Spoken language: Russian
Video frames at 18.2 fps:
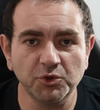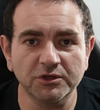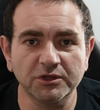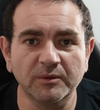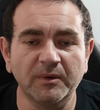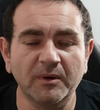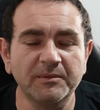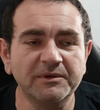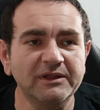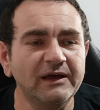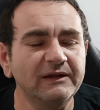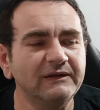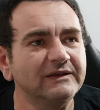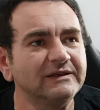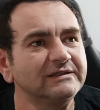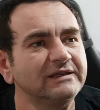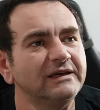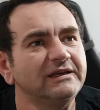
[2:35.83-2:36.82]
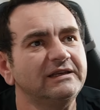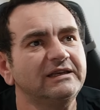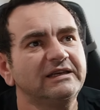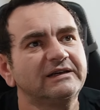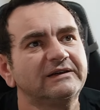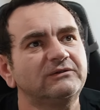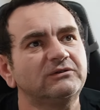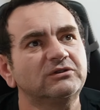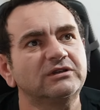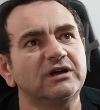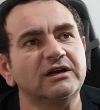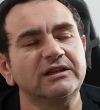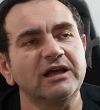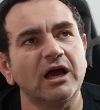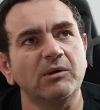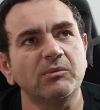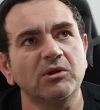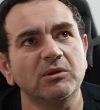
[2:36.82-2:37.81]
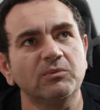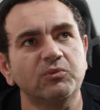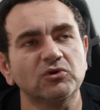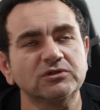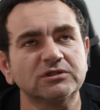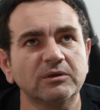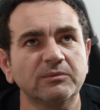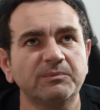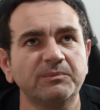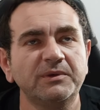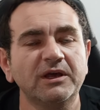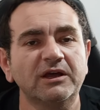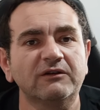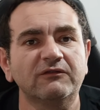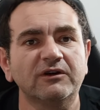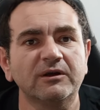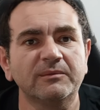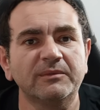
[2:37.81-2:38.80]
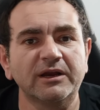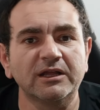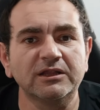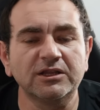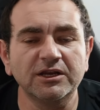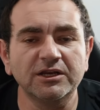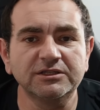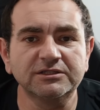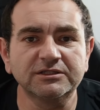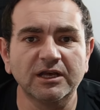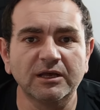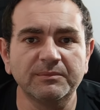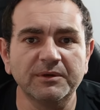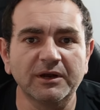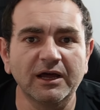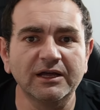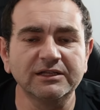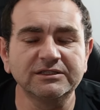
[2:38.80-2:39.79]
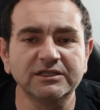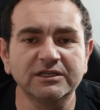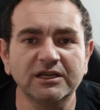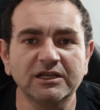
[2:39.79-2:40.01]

Это напоминает, не знаете, вот когда я был после первой бариатрической операции,